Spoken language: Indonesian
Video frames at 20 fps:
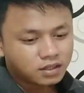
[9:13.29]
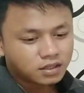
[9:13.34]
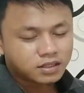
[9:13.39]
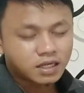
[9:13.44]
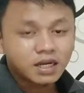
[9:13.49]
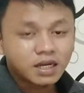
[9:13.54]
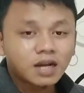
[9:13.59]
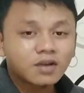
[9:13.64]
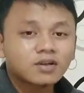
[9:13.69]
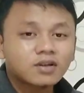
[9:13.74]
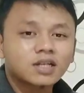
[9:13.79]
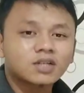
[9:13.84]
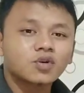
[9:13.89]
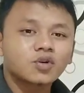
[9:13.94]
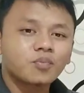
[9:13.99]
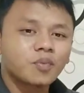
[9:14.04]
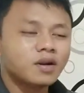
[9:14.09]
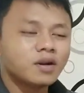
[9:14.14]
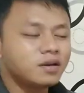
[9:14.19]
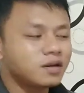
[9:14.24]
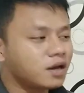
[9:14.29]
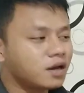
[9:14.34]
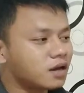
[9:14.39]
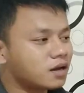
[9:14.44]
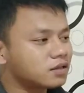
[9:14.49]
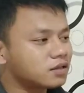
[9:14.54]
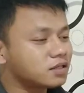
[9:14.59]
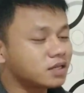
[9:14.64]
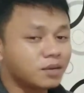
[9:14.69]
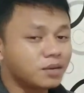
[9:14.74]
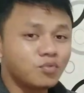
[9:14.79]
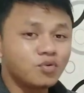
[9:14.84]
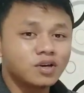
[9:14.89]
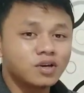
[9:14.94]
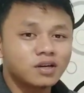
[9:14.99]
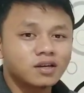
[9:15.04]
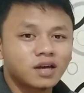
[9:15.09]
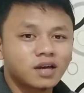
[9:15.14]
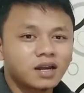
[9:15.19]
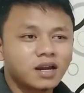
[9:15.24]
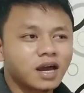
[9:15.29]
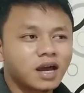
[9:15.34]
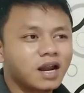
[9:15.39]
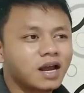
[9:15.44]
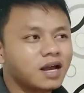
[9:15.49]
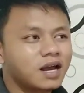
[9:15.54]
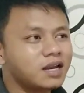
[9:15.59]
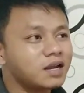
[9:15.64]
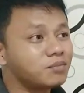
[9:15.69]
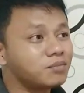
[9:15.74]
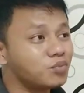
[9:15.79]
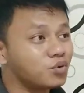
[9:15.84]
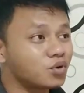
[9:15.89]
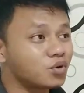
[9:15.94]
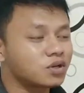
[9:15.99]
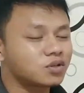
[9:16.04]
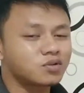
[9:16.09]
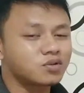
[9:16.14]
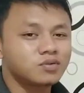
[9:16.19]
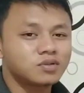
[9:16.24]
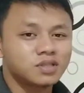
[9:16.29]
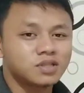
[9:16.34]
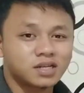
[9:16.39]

jadi kalau kita sopan ya tidak mungkin kan hal-hal yang buruk itu